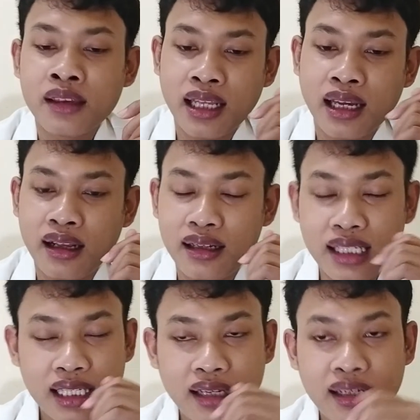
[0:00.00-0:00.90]
Nah, di
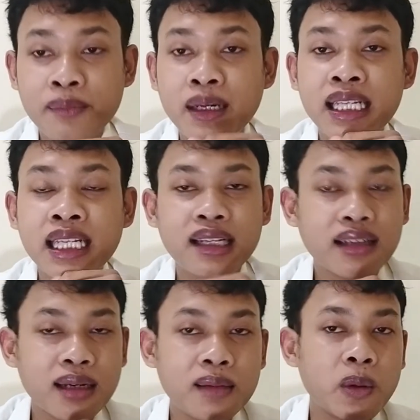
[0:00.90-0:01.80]
sini
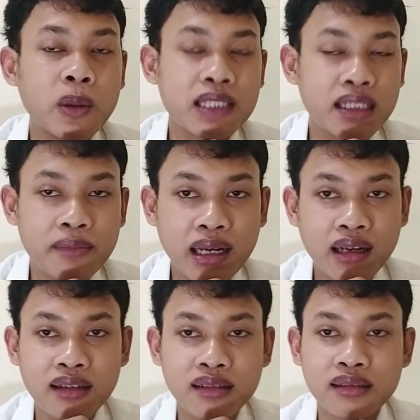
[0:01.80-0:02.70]
meningkatkan porsi
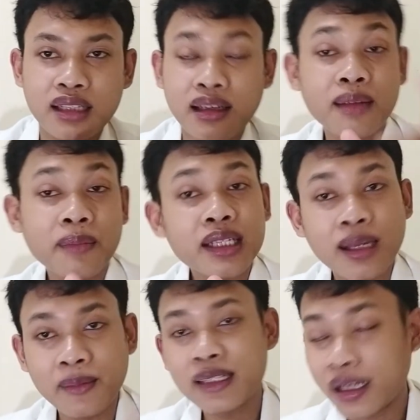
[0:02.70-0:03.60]
makan. Antara yang
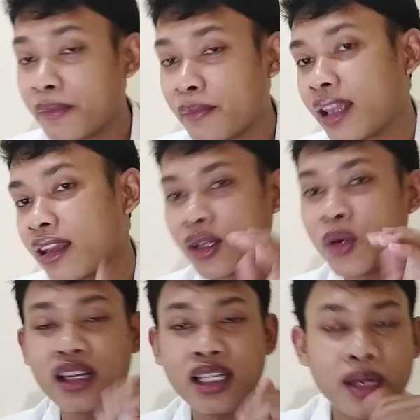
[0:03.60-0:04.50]
pertama sama yang kedua ini